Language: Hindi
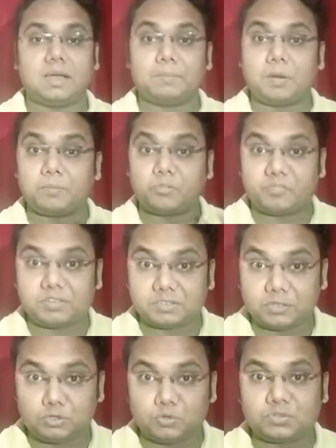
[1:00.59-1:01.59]
अपना
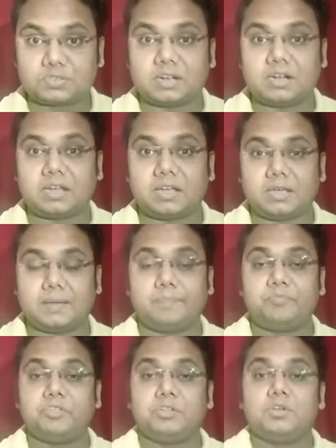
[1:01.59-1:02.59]
प्रोफेशन चूज करना है
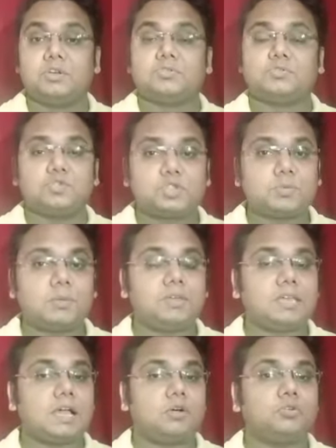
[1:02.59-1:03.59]
सो so, उसमें
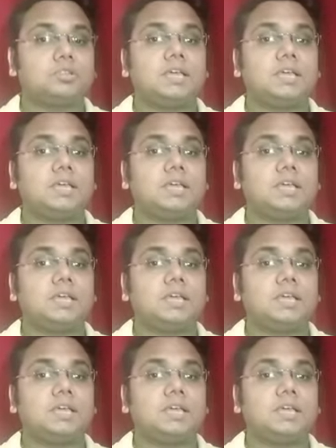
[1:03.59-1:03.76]
भी क्या होता